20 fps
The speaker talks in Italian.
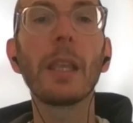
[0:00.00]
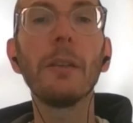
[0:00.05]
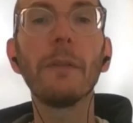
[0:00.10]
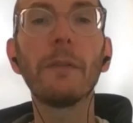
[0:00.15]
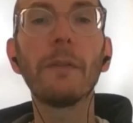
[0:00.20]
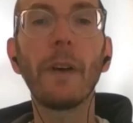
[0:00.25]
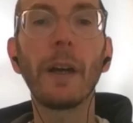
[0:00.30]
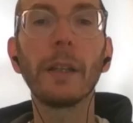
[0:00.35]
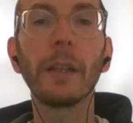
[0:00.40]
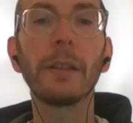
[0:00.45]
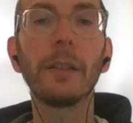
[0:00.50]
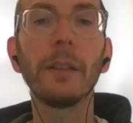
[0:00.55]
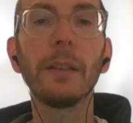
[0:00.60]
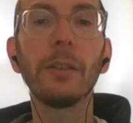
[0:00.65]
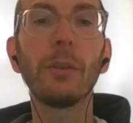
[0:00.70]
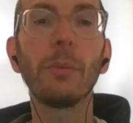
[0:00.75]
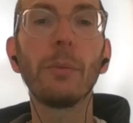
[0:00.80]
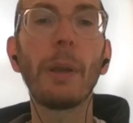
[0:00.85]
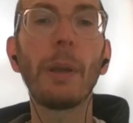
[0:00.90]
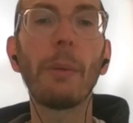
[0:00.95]

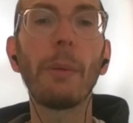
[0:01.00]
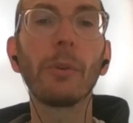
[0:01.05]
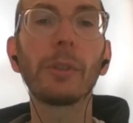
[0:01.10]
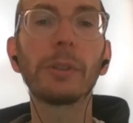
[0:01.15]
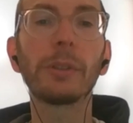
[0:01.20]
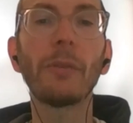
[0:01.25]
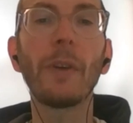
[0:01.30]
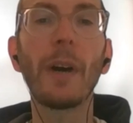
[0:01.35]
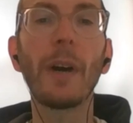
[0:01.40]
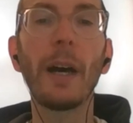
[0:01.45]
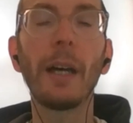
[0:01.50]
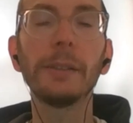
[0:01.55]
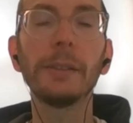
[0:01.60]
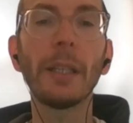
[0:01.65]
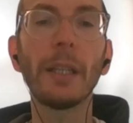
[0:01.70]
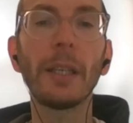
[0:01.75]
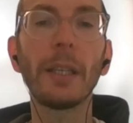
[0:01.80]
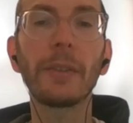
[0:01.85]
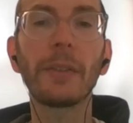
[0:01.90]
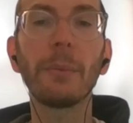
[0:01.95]
Infatti dobbiamo
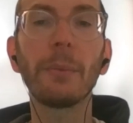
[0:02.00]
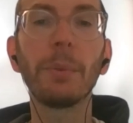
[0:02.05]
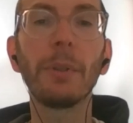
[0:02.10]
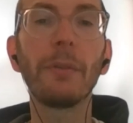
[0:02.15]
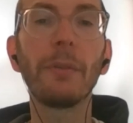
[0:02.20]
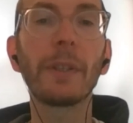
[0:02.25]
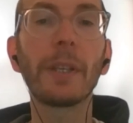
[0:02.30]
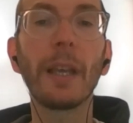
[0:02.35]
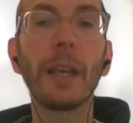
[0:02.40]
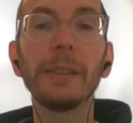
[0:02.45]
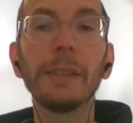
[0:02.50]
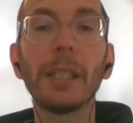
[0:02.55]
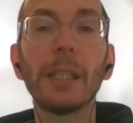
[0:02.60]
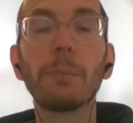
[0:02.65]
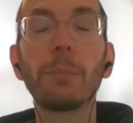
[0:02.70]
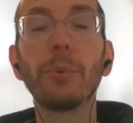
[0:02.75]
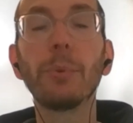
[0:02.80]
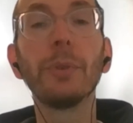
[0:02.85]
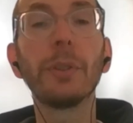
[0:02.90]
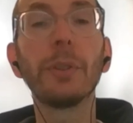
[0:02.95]
trovare e semplificare
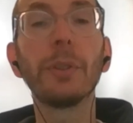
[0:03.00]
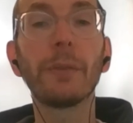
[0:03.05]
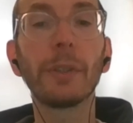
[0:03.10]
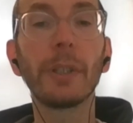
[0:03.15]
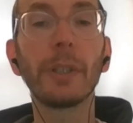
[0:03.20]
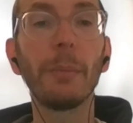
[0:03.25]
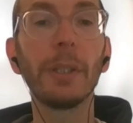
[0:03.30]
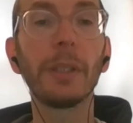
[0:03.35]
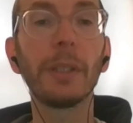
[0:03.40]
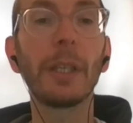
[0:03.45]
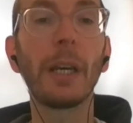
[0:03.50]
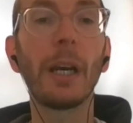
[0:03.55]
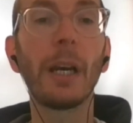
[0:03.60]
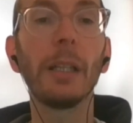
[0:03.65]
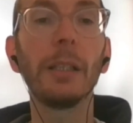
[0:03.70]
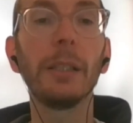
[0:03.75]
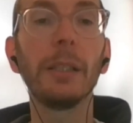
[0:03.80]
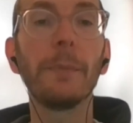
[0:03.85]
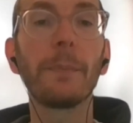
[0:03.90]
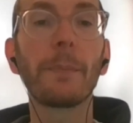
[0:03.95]
i punti
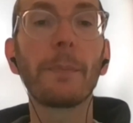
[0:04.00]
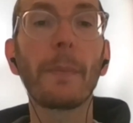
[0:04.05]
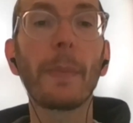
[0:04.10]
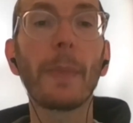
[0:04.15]
fondamentali